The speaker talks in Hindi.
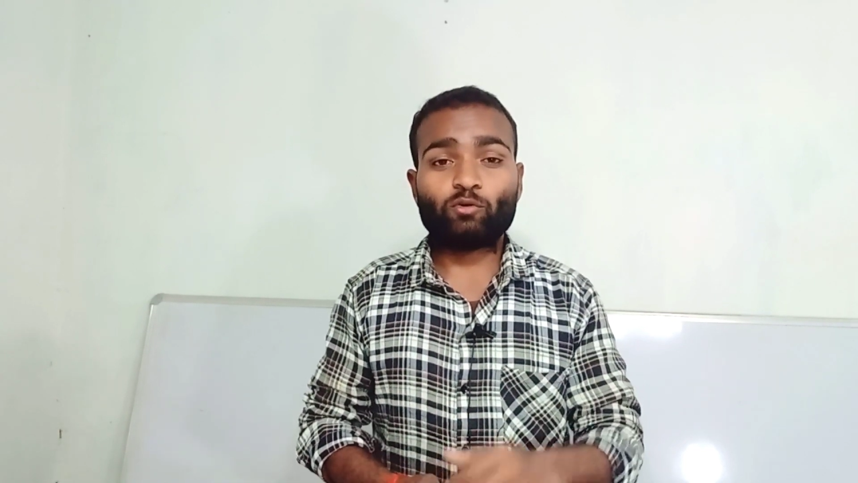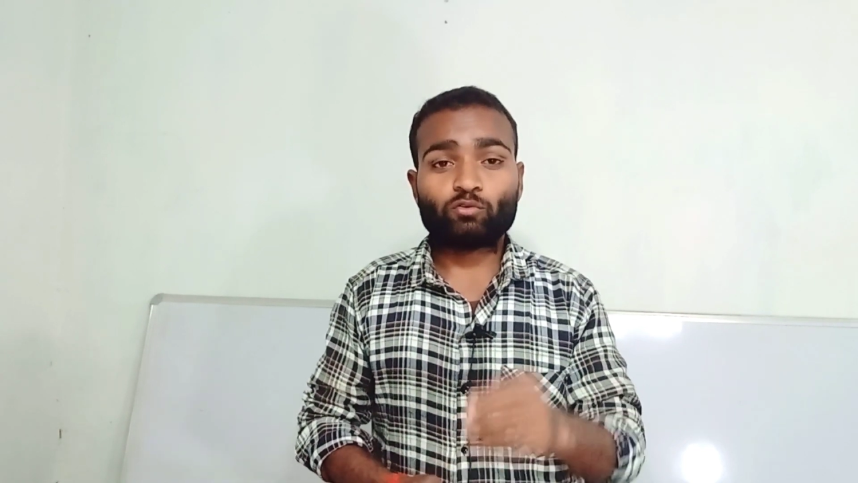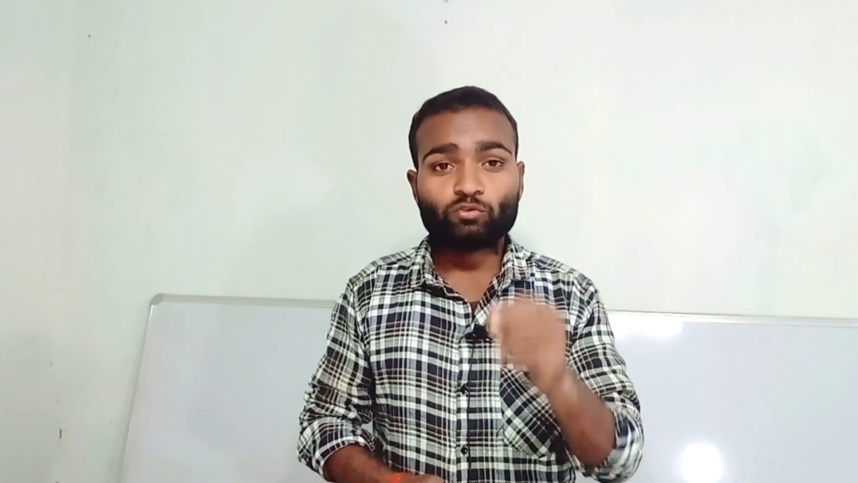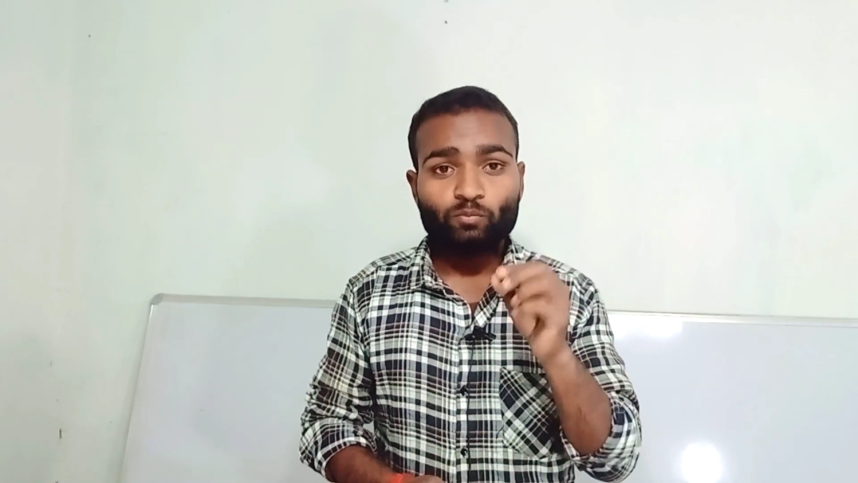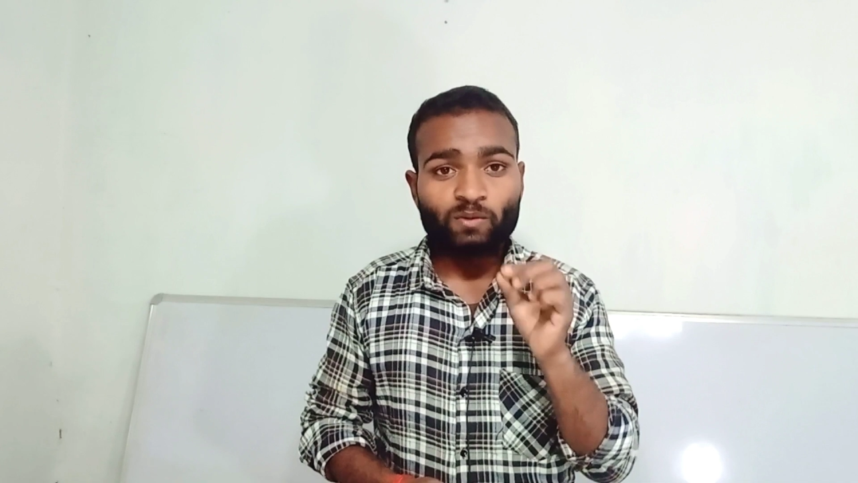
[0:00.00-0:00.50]

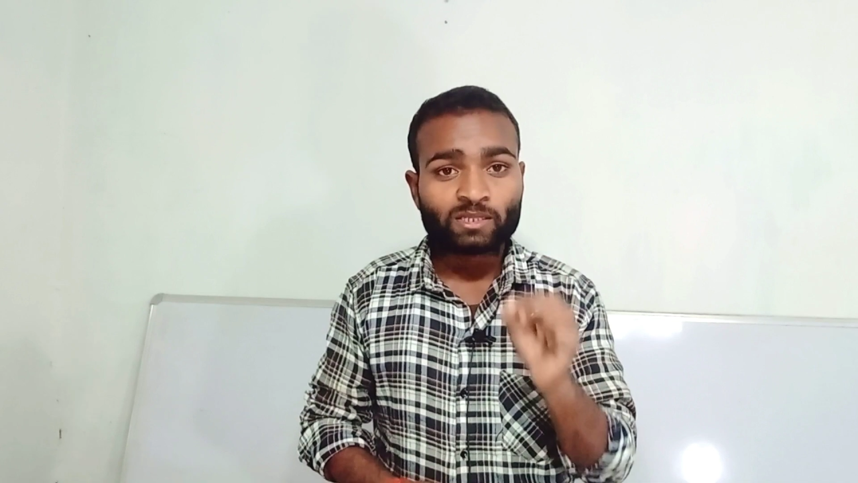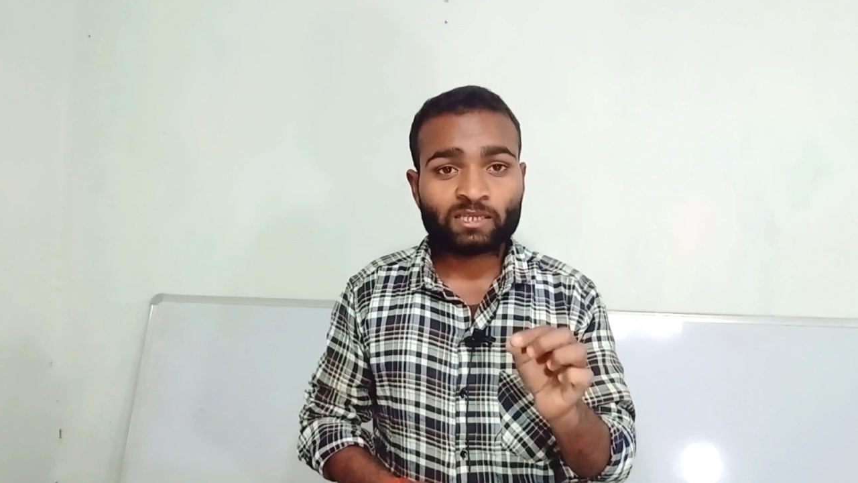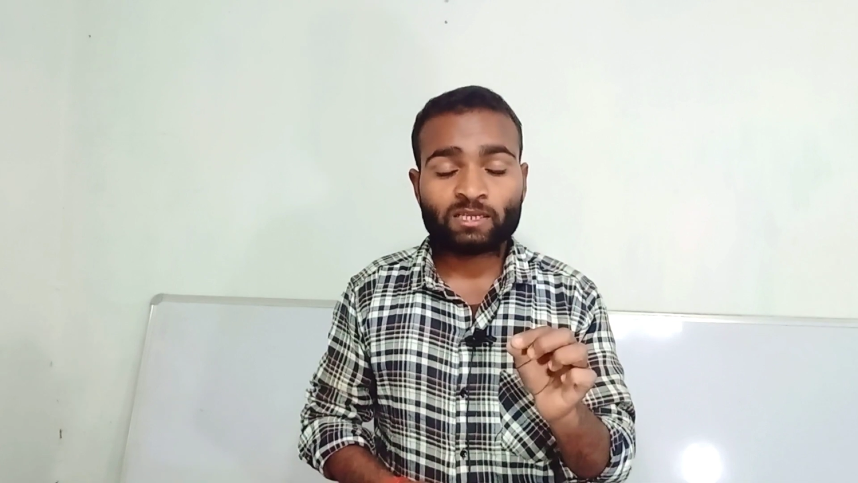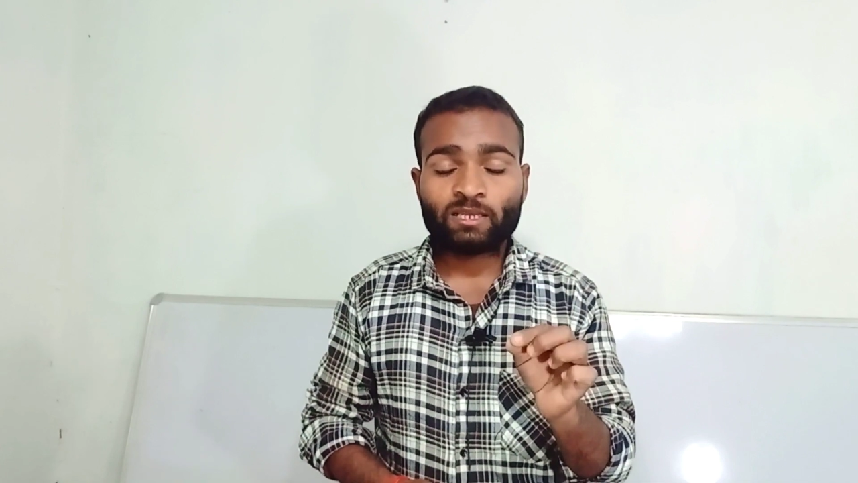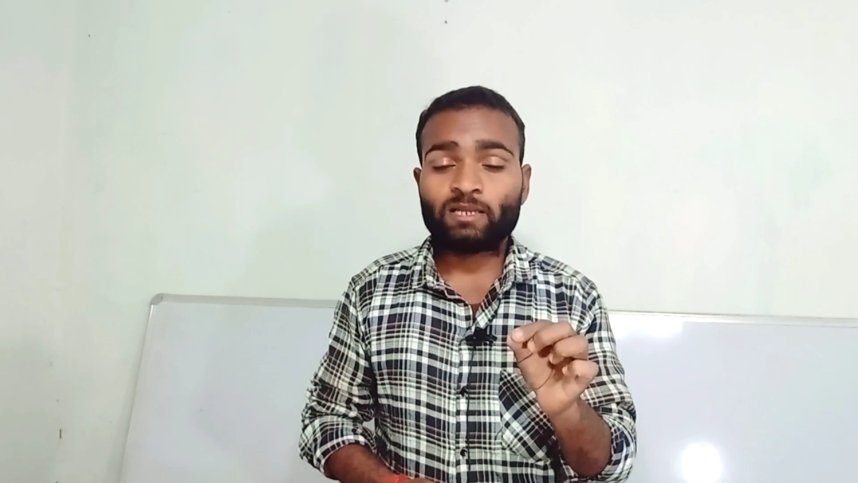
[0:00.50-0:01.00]
लोग को तो पता
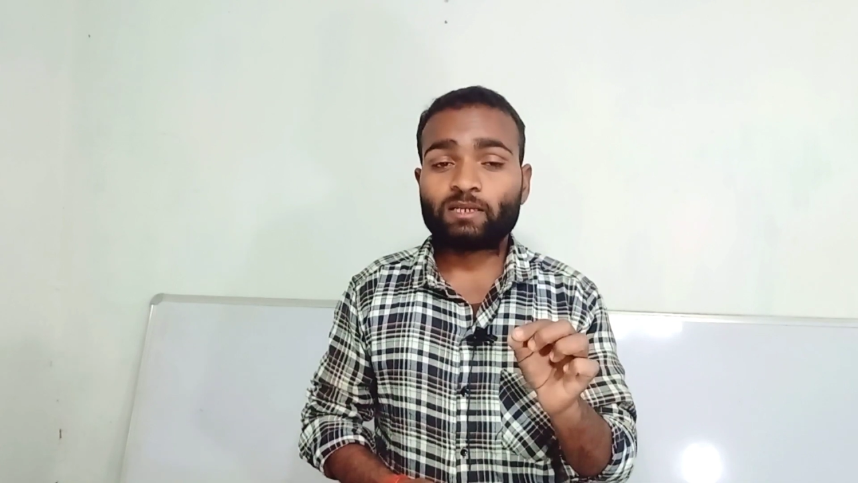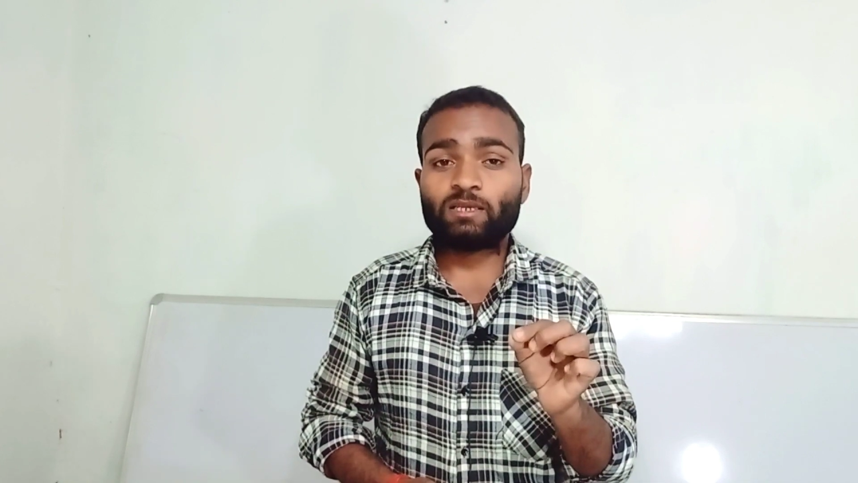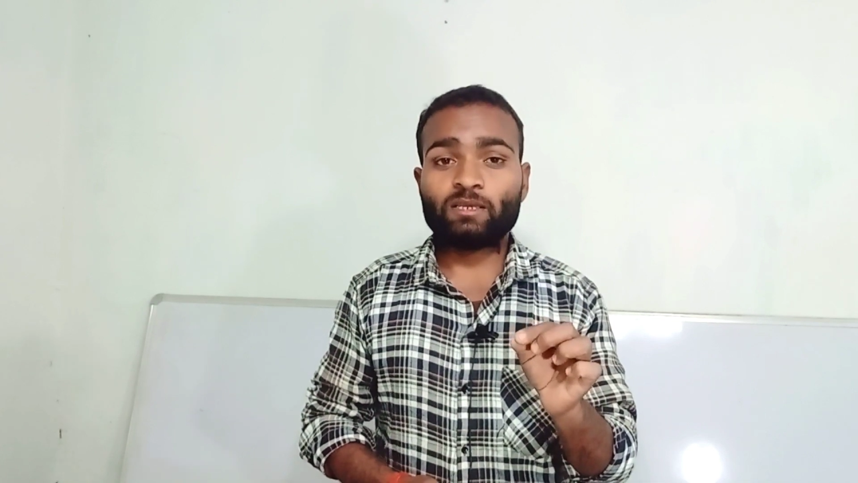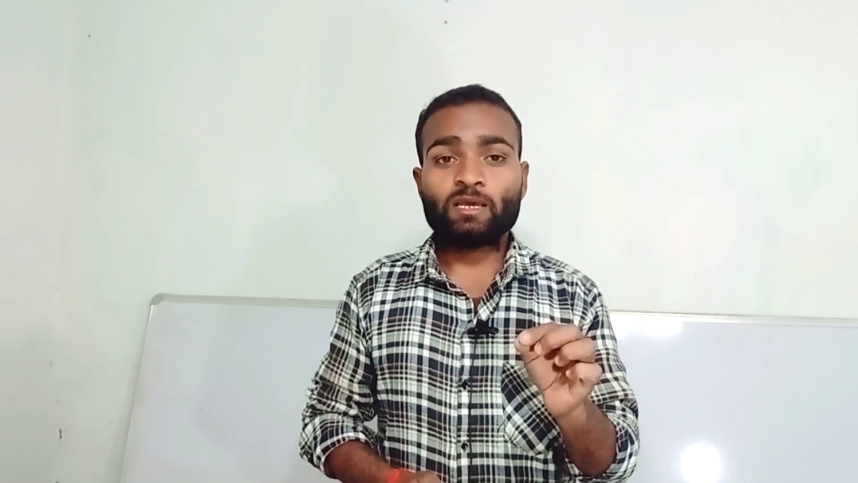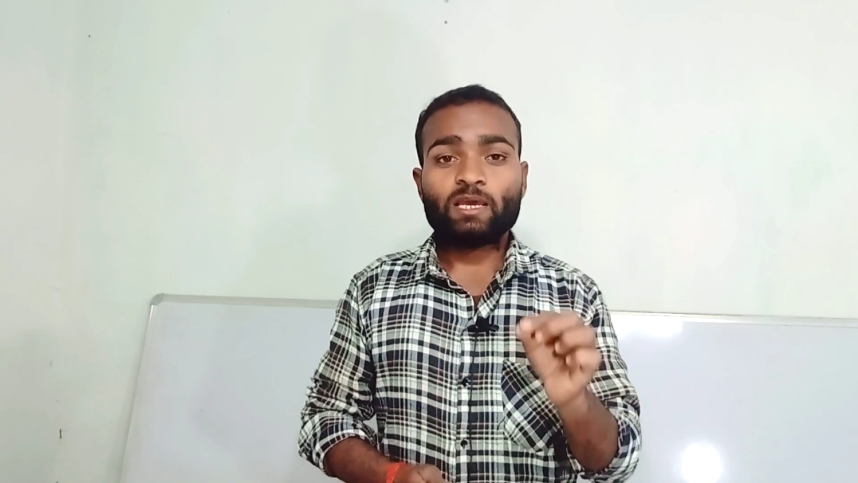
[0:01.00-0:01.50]
ही है यार
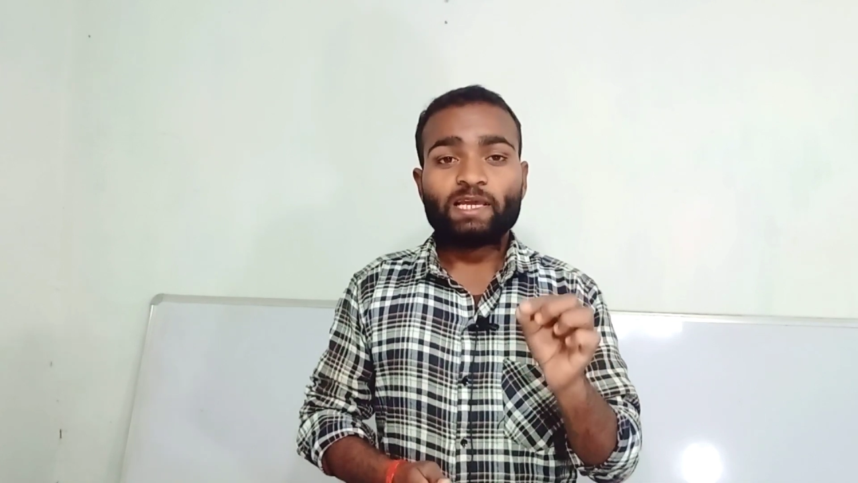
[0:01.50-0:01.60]
कि